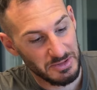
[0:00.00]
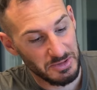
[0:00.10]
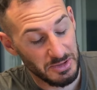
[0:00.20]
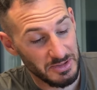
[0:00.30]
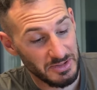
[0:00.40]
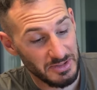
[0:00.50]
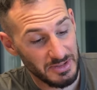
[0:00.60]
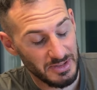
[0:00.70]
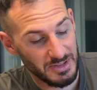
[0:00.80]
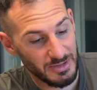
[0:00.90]
Könnte
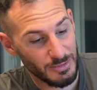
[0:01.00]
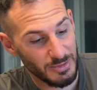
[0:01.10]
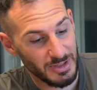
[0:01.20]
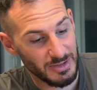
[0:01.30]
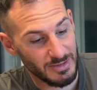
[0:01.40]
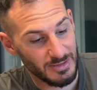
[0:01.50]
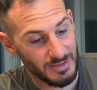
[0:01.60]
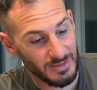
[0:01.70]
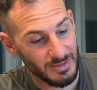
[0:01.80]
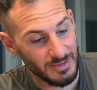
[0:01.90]
in die Richtung gehen.
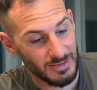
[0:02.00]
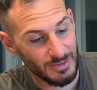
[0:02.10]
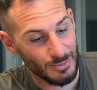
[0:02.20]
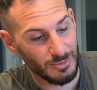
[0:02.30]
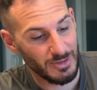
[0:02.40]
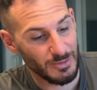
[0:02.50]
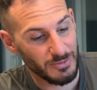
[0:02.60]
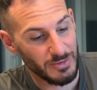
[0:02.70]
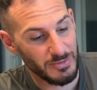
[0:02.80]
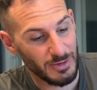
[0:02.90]
Willst so sieht es
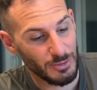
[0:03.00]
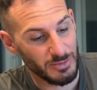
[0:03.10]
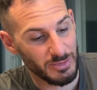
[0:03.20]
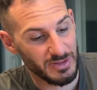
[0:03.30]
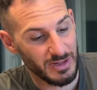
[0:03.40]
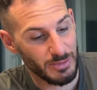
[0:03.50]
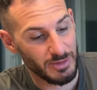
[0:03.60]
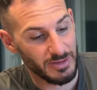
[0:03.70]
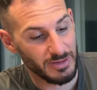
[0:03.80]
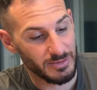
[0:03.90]
auf jeden Fall aus. Ein bisschen
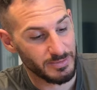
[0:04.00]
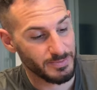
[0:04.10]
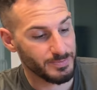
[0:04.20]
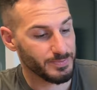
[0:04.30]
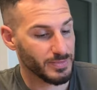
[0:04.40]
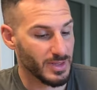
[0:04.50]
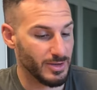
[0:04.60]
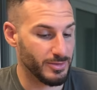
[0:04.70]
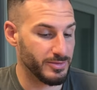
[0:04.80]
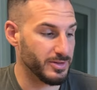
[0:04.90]
gelblicher.
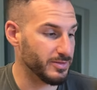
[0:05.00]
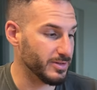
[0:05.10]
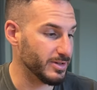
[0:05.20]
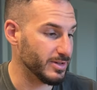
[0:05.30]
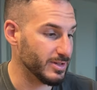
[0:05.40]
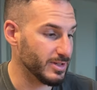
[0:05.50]
Auf jeden Fall.